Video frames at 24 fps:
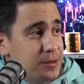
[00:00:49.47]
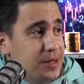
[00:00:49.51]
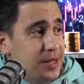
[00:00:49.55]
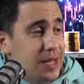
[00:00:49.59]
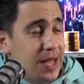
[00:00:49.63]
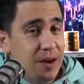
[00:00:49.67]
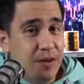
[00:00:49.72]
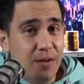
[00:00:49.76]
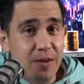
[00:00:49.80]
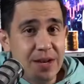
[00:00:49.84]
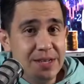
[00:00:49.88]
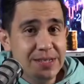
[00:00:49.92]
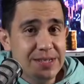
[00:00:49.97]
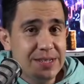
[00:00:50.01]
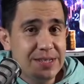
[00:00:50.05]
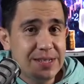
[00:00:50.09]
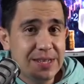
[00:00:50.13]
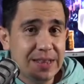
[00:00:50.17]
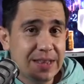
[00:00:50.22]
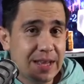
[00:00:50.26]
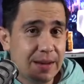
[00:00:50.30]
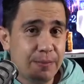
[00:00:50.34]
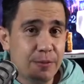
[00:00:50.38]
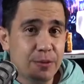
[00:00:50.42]
que no
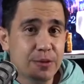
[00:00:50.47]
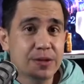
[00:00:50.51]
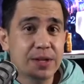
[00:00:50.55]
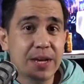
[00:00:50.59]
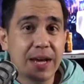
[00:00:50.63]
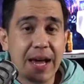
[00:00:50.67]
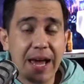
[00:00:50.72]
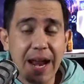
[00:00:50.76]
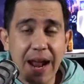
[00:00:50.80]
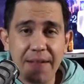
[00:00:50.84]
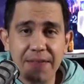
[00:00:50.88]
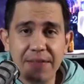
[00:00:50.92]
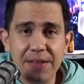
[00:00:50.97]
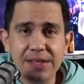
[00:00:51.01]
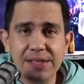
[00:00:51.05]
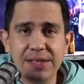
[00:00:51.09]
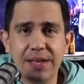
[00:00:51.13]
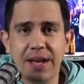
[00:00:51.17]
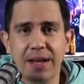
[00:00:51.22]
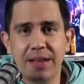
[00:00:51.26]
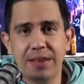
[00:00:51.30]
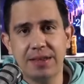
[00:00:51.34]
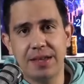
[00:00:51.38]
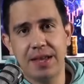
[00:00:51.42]
necesitamos grandes
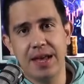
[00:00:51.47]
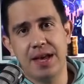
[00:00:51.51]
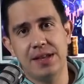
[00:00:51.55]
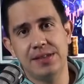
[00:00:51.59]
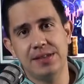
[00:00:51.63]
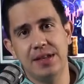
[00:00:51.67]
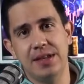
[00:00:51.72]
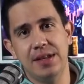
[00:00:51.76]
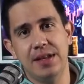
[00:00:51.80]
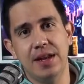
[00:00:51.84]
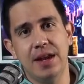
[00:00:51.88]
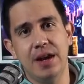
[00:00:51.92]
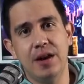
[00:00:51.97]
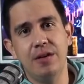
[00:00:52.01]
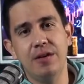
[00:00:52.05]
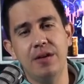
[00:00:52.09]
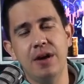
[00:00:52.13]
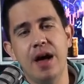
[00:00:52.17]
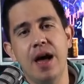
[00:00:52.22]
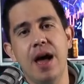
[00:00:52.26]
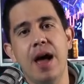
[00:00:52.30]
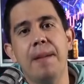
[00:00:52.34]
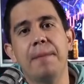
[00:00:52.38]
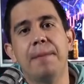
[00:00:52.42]
cantidades de dinero
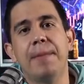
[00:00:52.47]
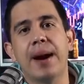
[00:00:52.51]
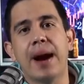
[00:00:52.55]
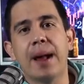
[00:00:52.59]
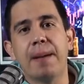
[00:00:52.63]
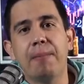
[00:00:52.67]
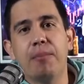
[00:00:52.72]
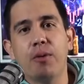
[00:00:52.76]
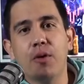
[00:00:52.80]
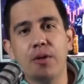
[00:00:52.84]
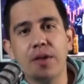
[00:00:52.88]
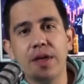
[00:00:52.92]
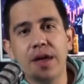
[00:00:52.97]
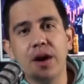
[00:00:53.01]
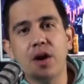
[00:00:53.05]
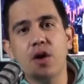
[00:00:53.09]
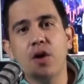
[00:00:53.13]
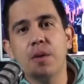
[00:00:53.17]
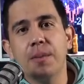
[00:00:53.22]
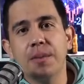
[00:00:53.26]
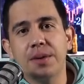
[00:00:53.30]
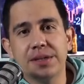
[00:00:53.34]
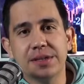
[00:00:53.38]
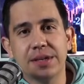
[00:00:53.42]
para poder
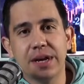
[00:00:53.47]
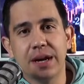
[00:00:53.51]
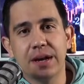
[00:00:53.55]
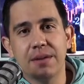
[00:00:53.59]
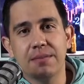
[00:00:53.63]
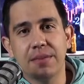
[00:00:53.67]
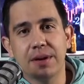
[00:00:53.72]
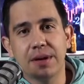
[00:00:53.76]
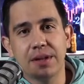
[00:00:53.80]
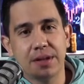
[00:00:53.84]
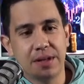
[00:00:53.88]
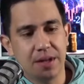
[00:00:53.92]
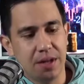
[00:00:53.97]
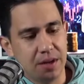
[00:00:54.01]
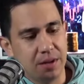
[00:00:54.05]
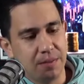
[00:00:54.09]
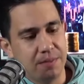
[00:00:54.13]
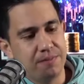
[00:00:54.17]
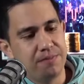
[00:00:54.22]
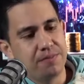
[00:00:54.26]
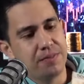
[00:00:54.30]
comenzar a invertir.